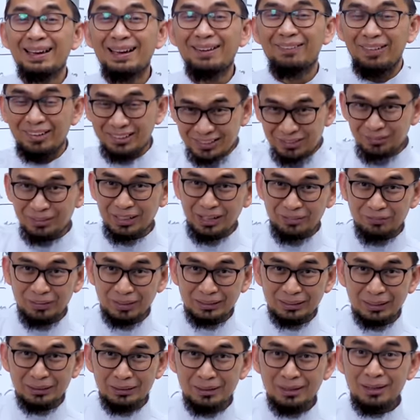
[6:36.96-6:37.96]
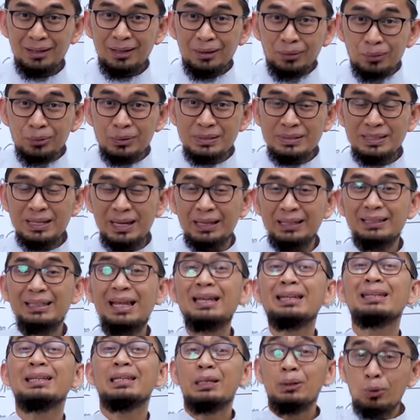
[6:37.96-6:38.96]
ya masih mendapatkan ujian
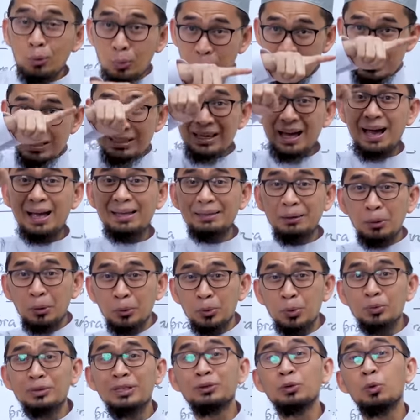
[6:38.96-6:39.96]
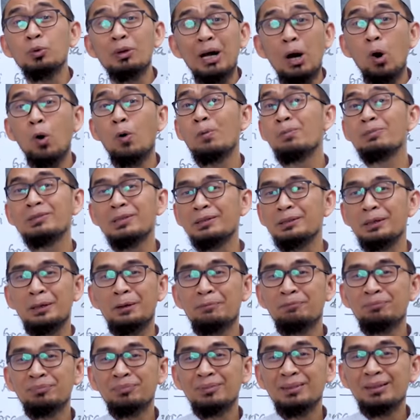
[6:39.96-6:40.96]
dan diuji hanya untuk satu kaum
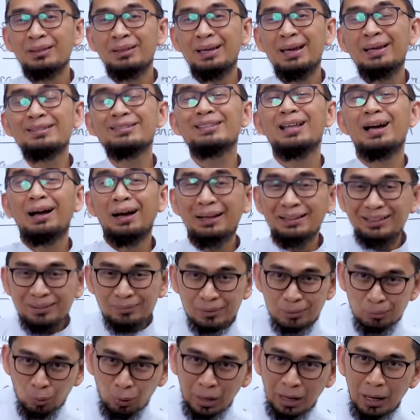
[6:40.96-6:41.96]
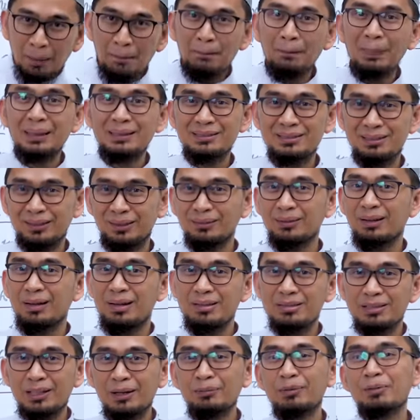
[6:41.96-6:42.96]
saja Ya, sedangkan Nabi Muhammad
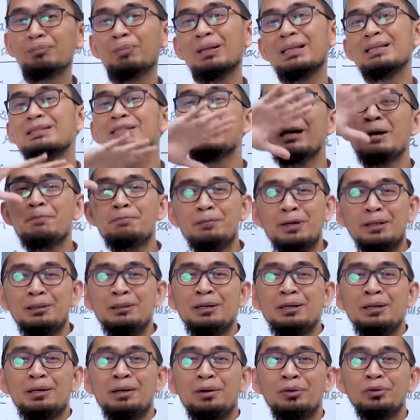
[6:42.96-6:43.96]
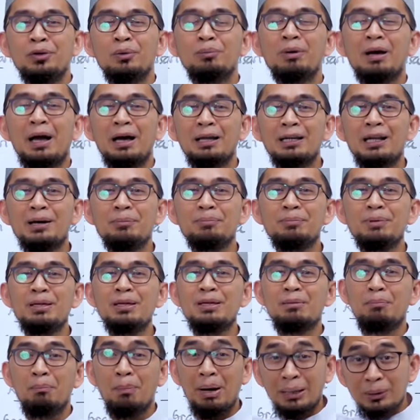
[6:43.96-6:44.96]
SAW dipersiapkan untuk
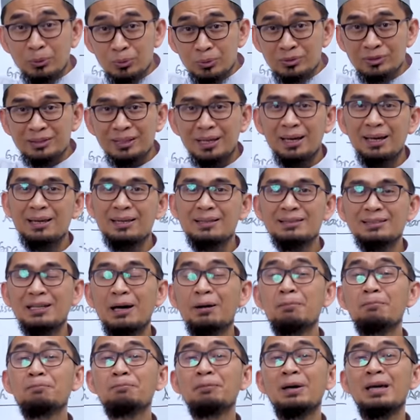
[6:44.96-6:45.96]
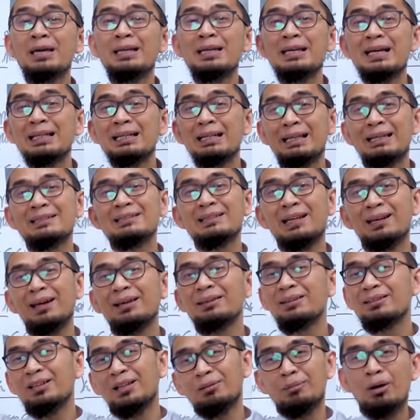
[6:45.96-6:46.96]
menghadapi manusia sampai dengan
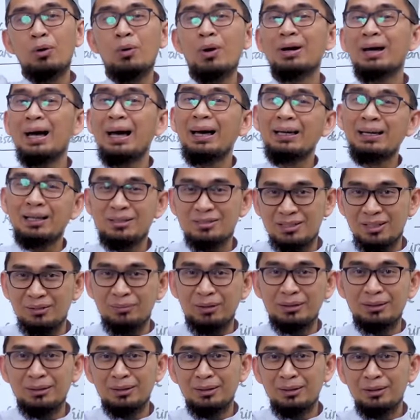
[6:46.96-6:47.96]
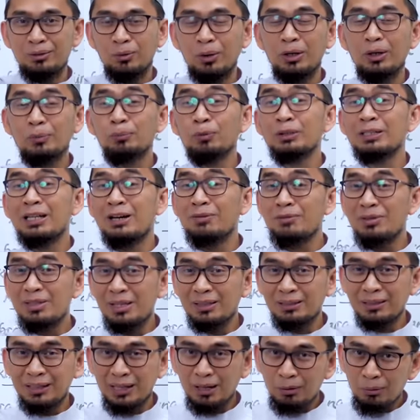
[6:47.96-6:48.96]
risalahnya terbawa ke akhir zaman. Walaupun
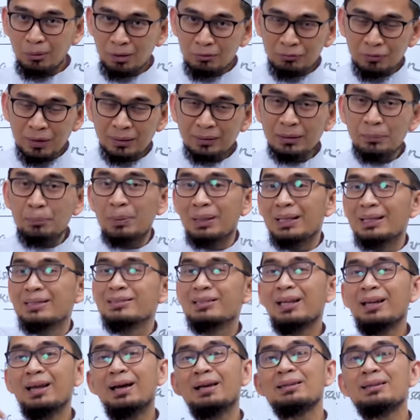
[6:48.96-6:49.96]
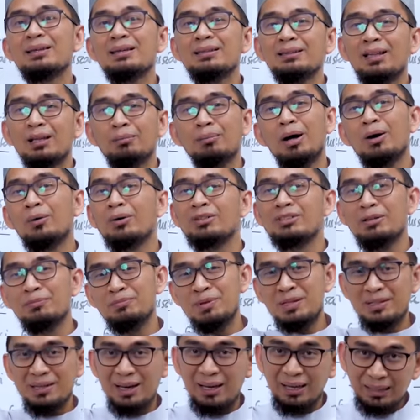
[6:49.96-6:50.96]
nabinya telah wafat, tapi risalahnya terbawa
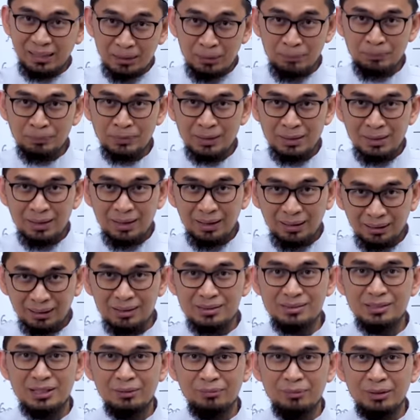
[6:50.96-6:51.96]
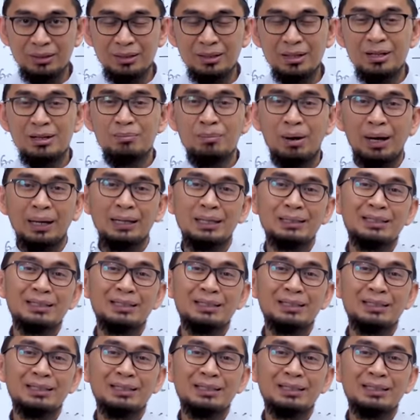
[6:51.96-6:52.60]
sampai ke akhir akhir zaman. Maka